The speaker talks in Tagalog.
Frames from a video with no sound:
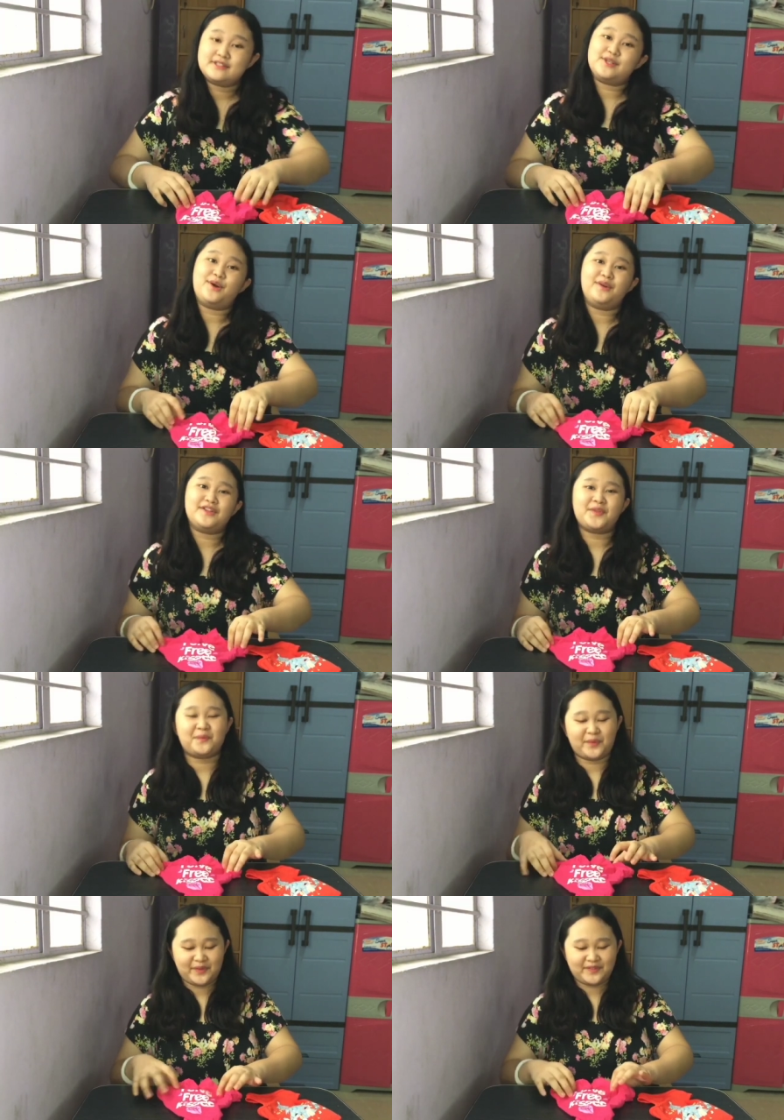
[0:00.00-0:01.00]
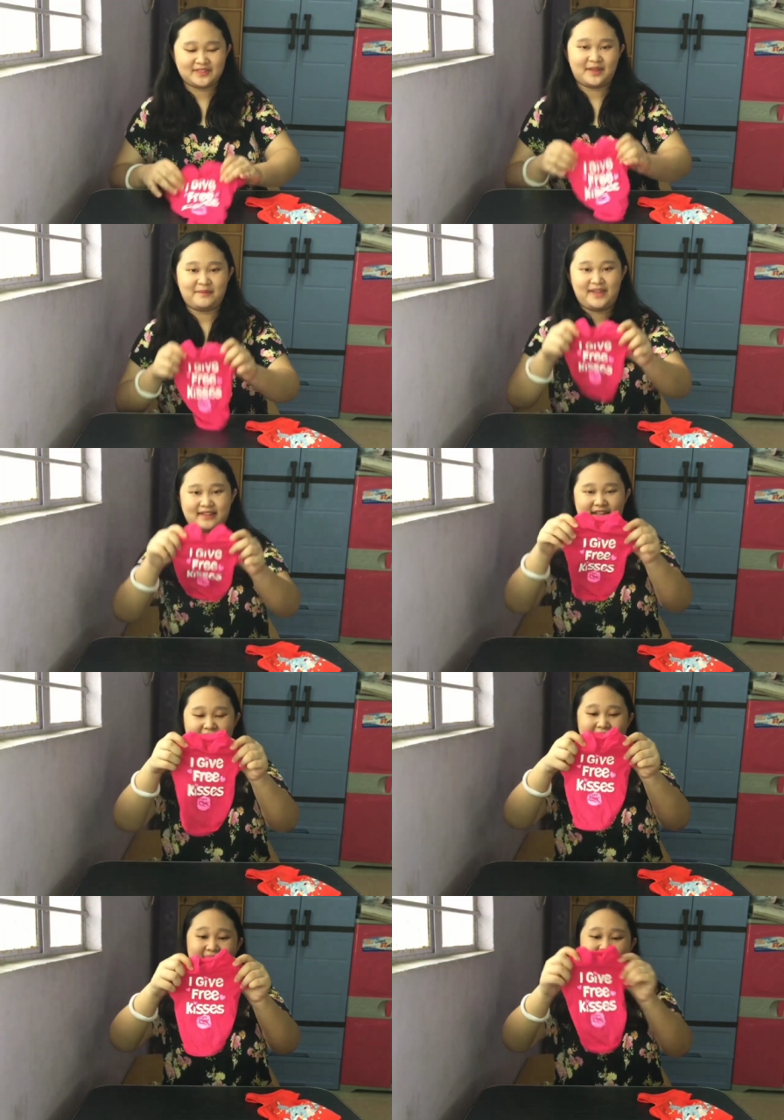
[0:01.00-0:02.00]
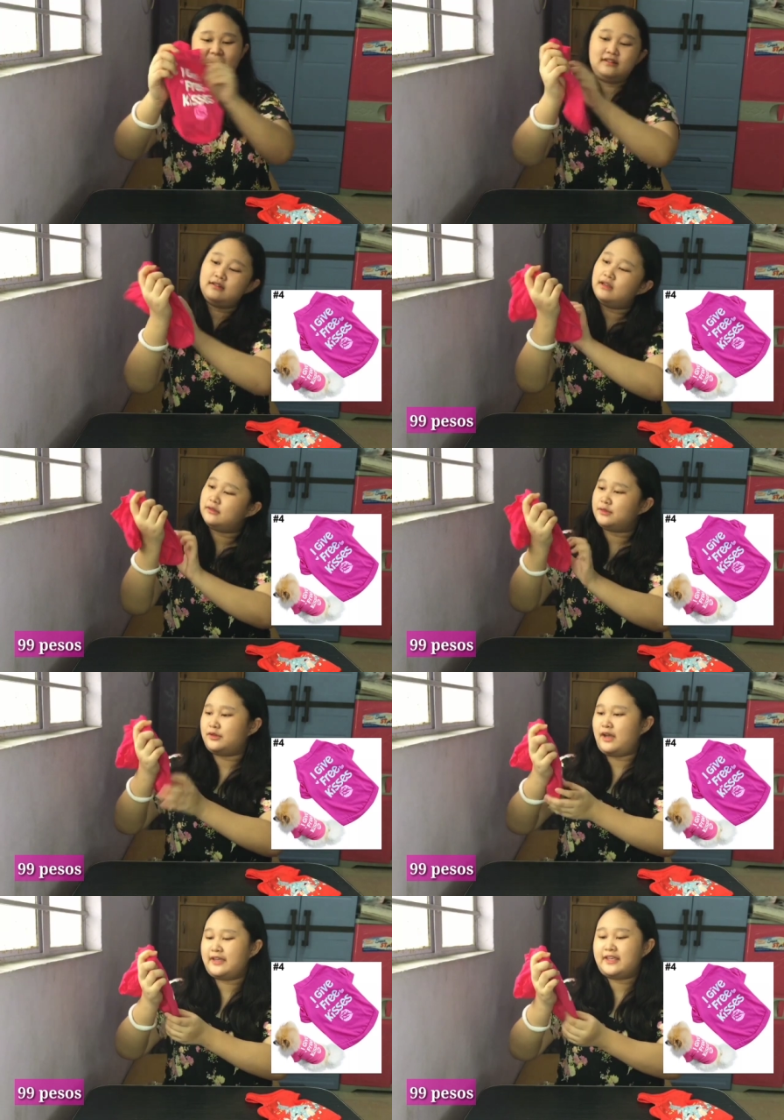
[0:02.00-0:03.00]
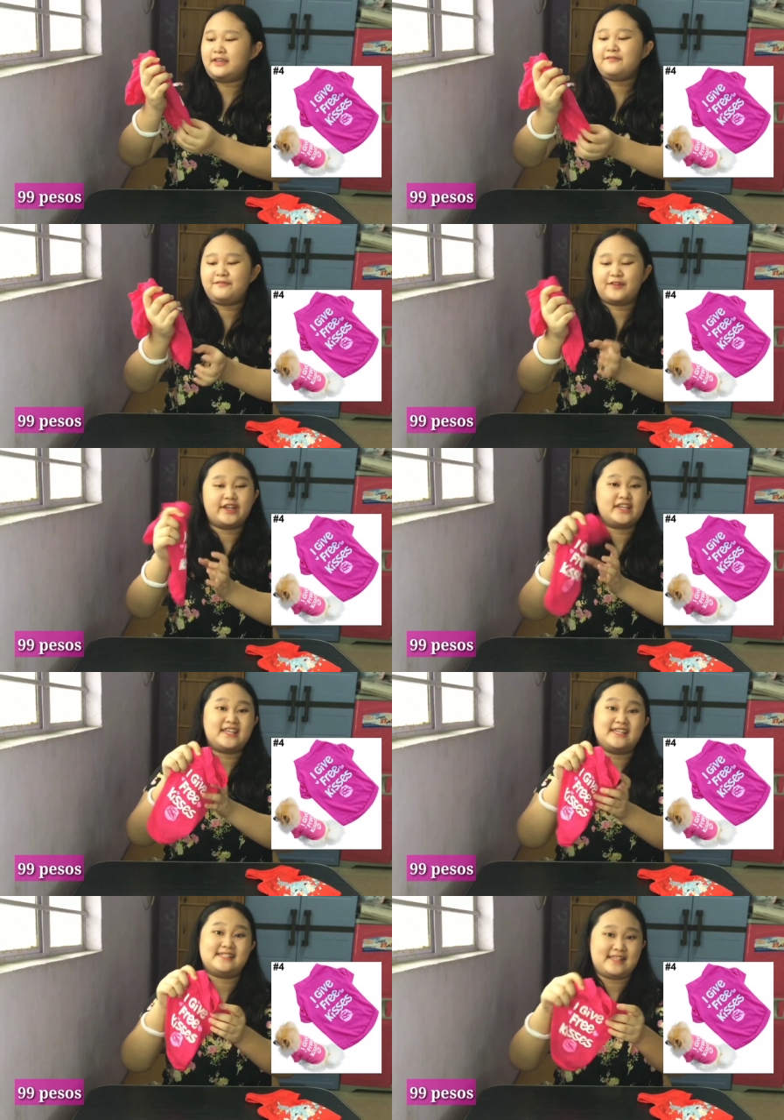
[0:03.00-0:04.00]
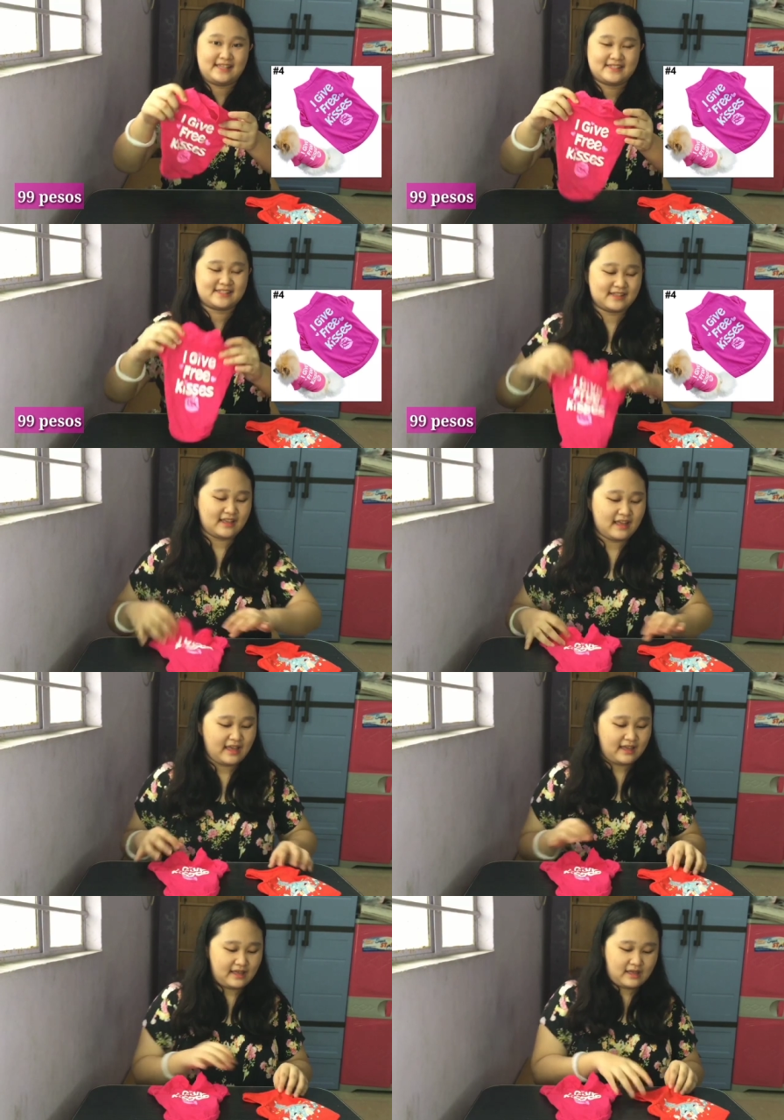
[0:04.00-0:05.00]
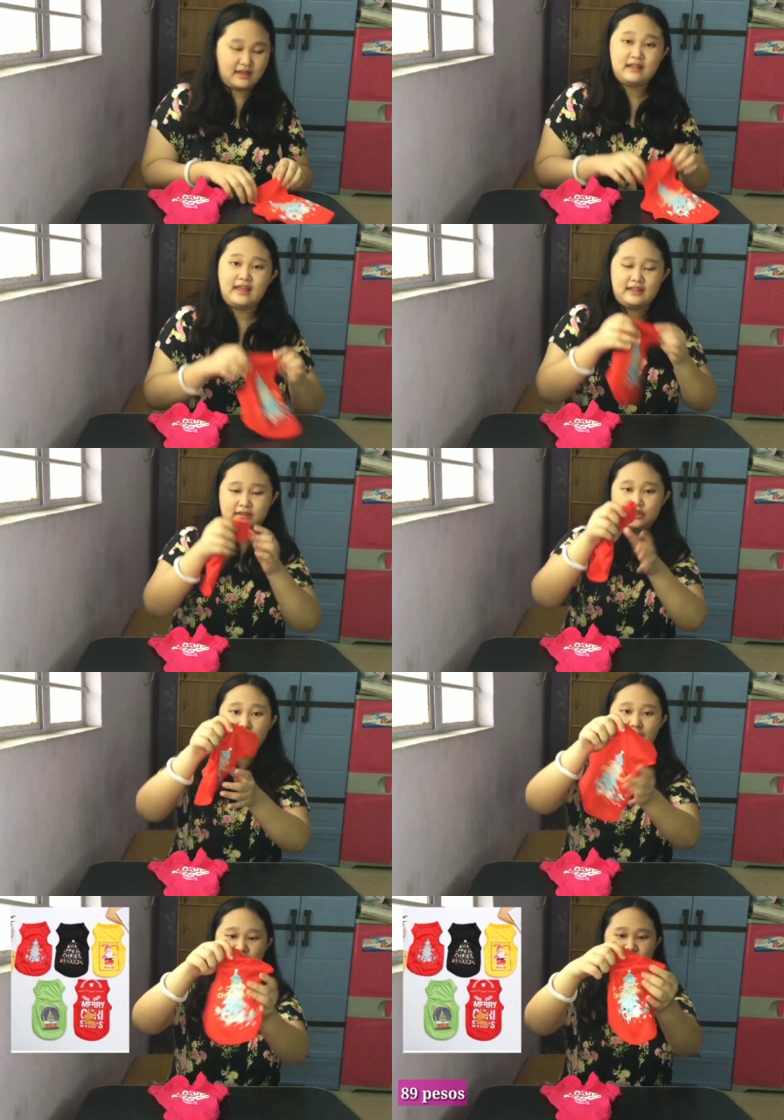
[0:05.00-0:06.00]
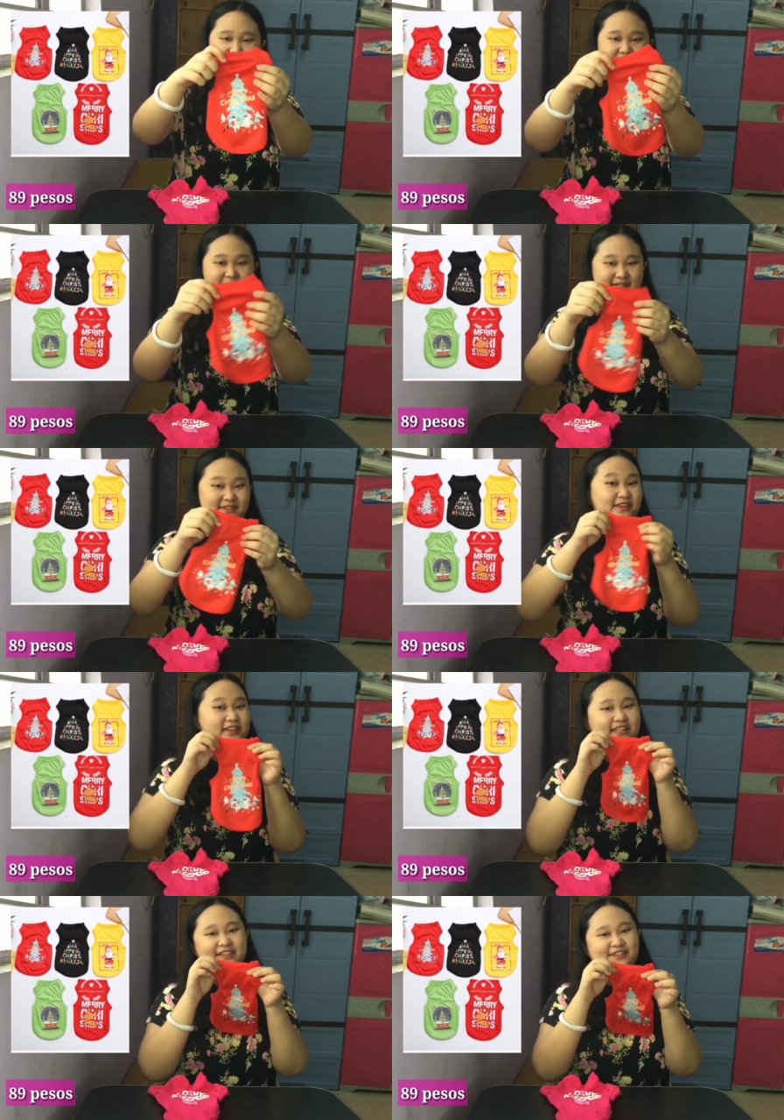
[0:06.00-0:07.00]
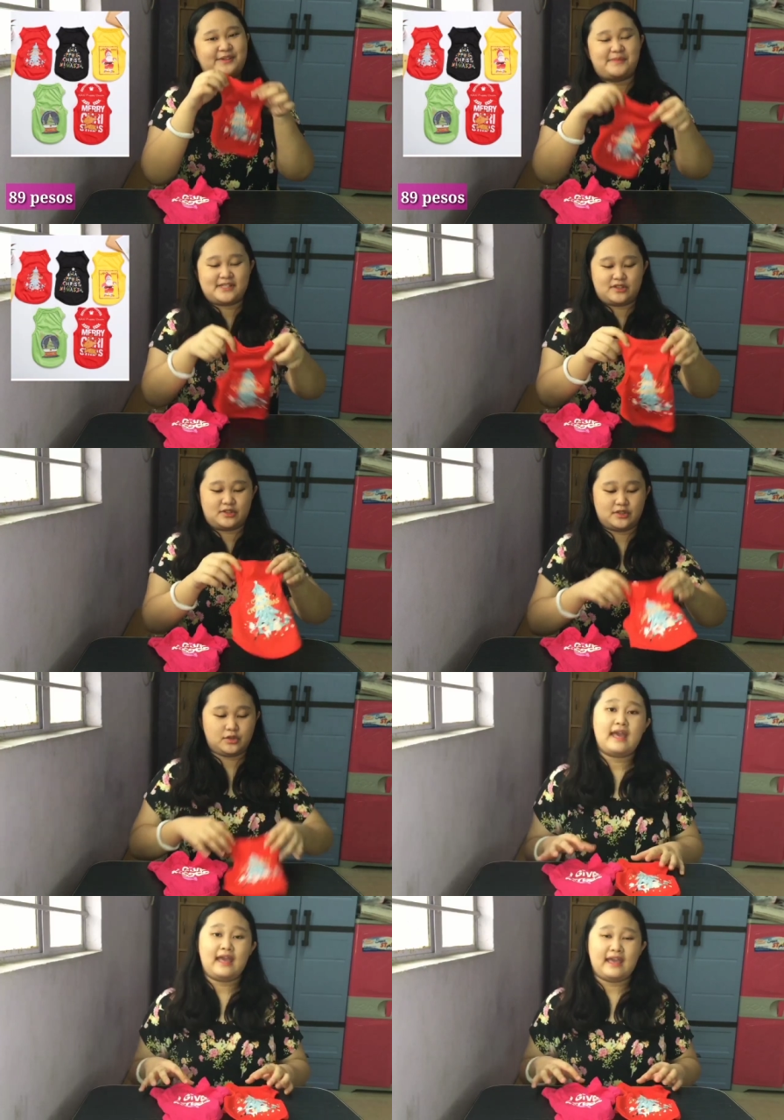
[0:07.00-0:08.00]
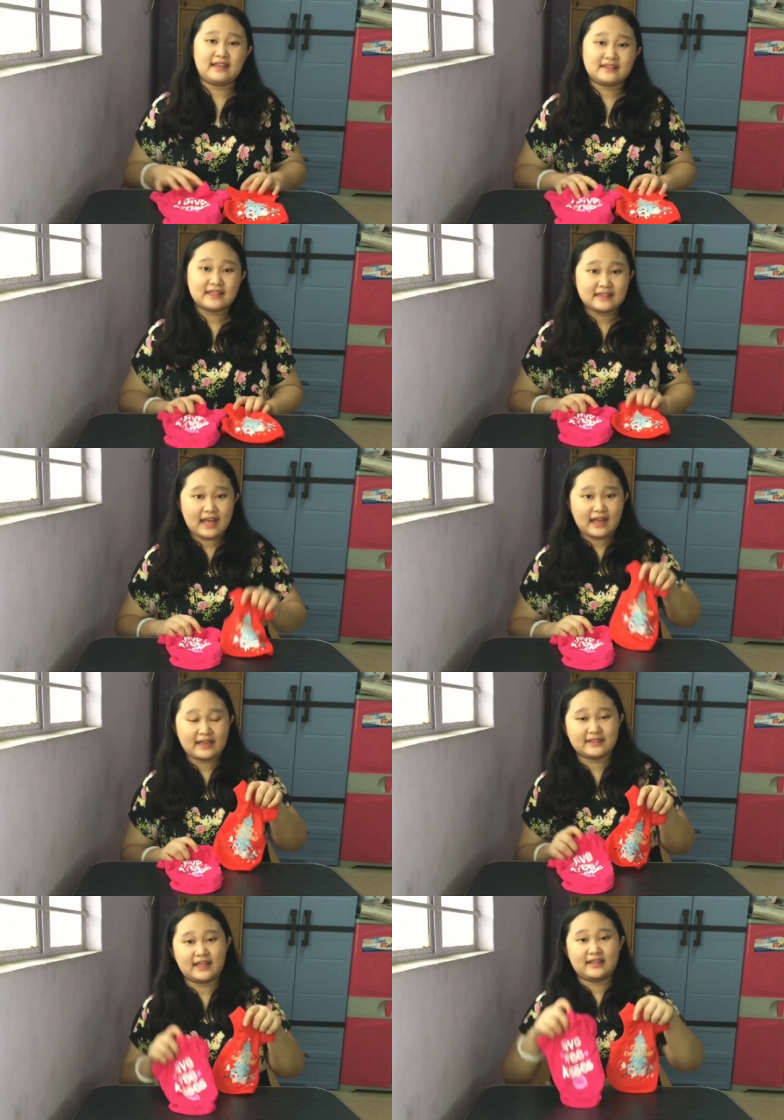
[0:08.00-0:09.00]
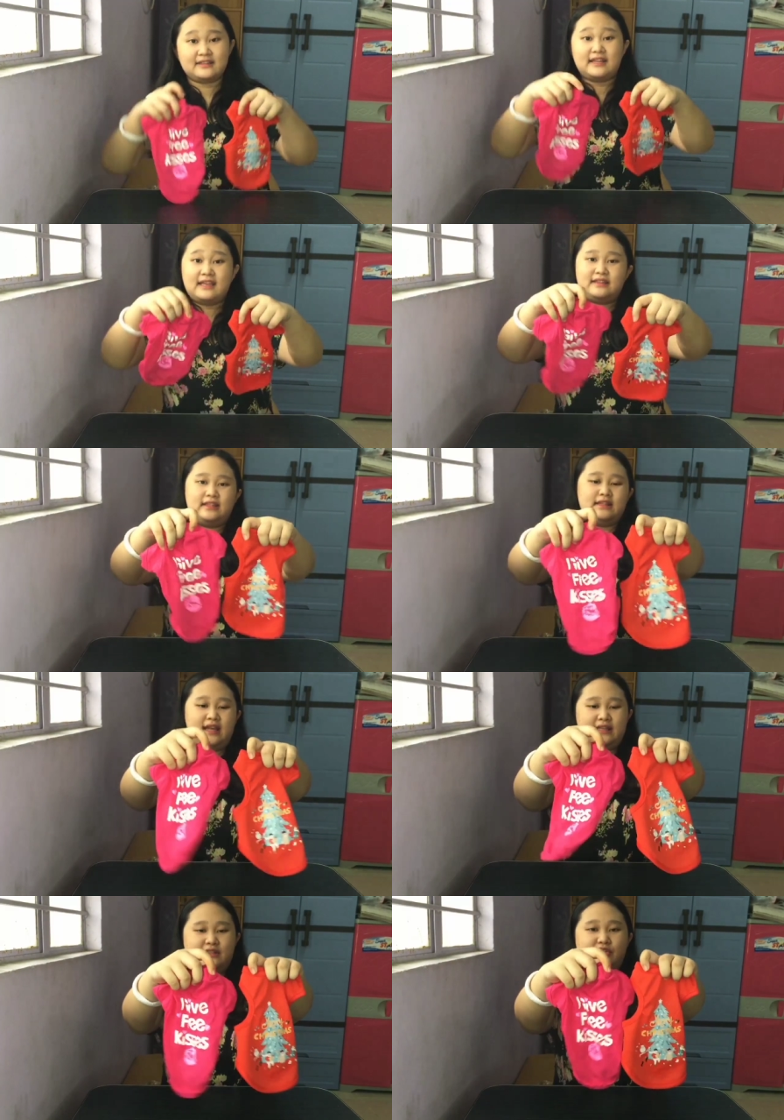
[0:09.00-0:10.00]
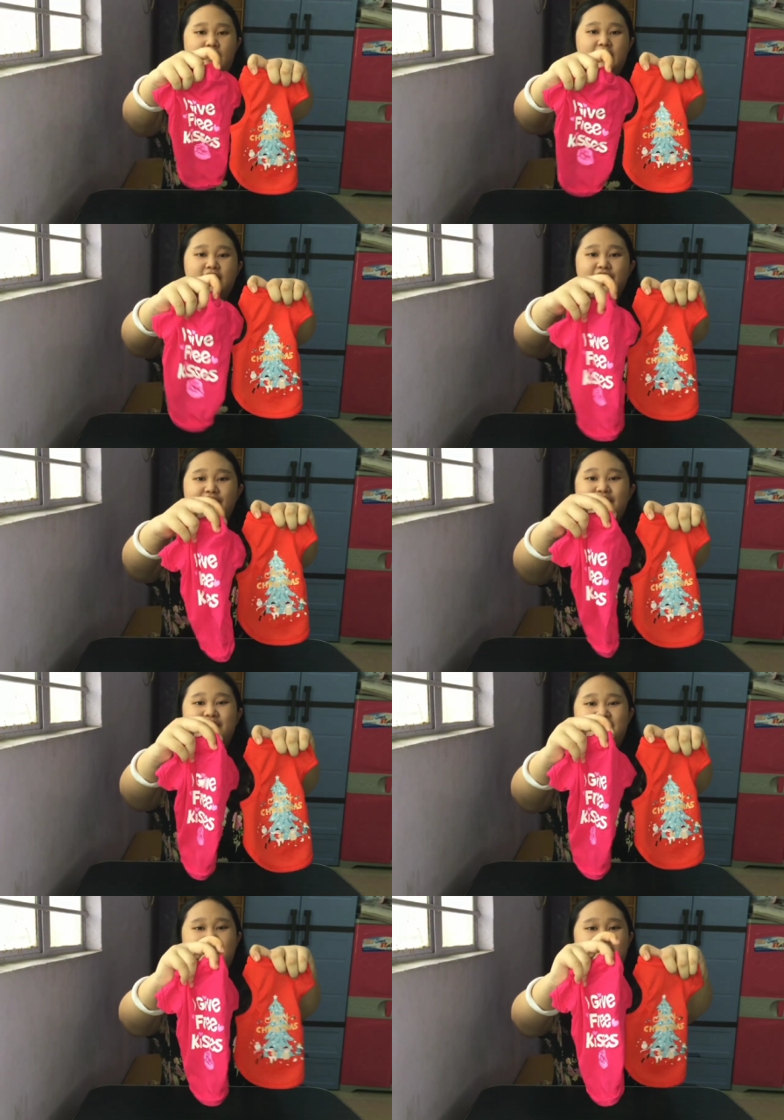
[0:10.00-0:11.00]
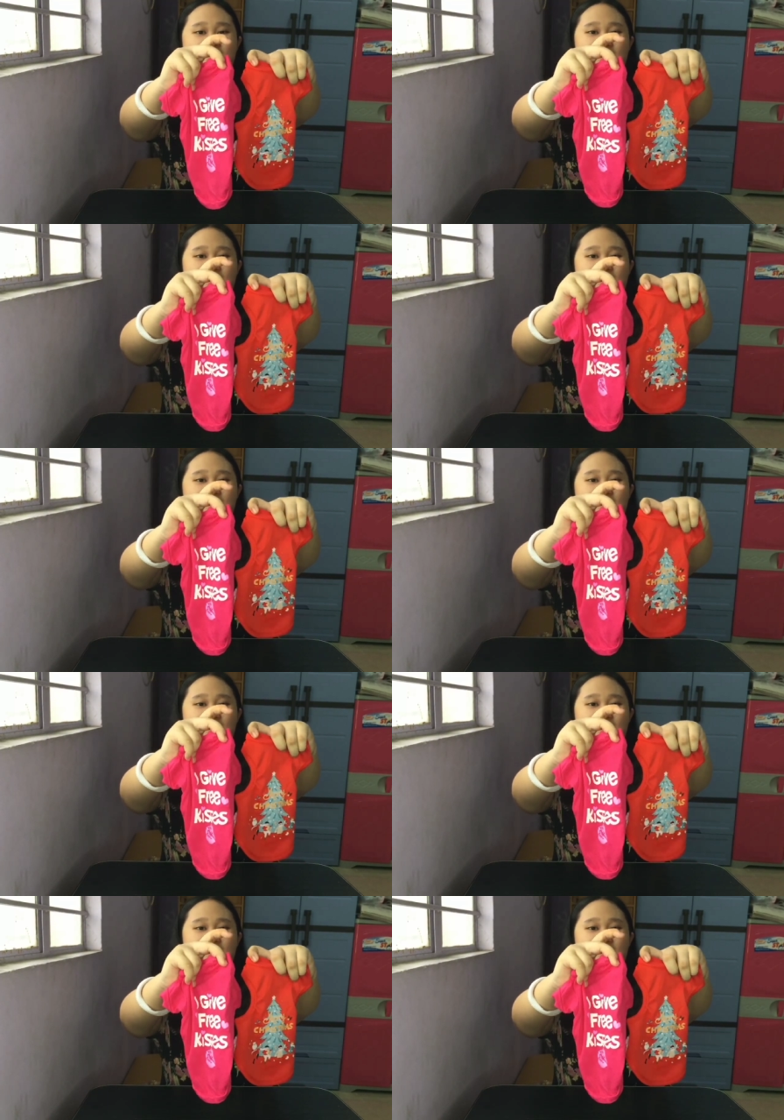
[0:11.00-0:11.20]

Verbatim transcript: So, ito po yung damit. Ayan. Ano to? I give free kisses. And ito, Merry Christmas. So, atin niya to sa Pasko. So, 89 and 99. So, ayan, ang cute to. Oh.